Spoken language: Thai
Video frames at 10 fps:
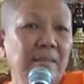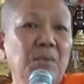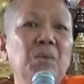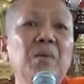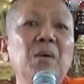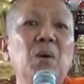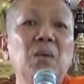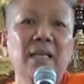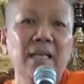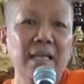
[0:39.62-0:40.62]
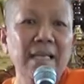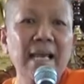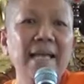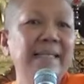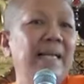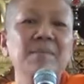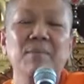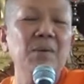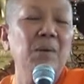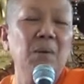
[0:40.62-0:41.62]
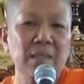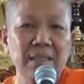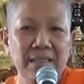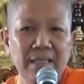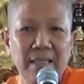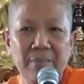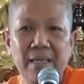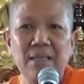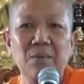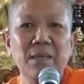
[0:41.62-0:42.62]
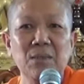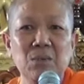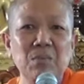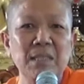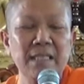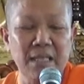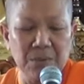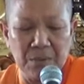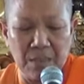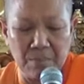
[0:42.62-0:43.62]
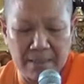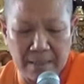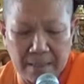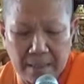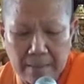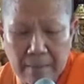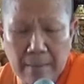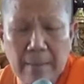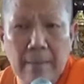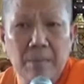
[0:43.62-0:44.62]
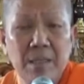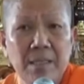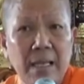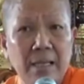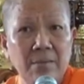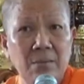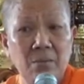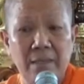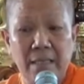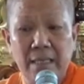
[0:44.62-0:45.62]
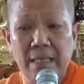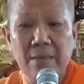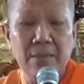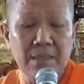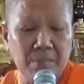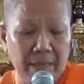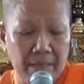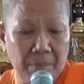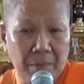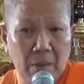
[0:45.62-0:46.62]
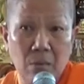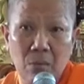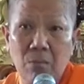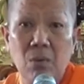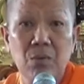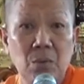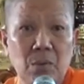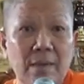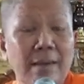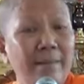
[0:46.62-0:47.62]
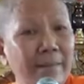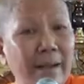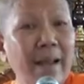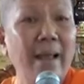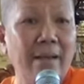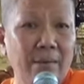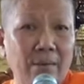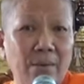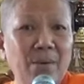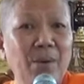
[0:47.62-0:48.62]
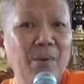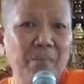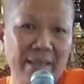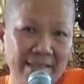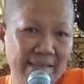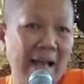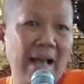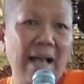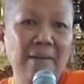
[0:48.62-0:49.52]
ดูไม่ออกเลยค่ะแยกแทบจะไม่ออกเลย เพียงแต่ว่าเราต้องมาเช็คดูในปฏิทิน เพราะฉะนั้นวันนี้ก็จะเป็นอุโบสถแรกของพรรษา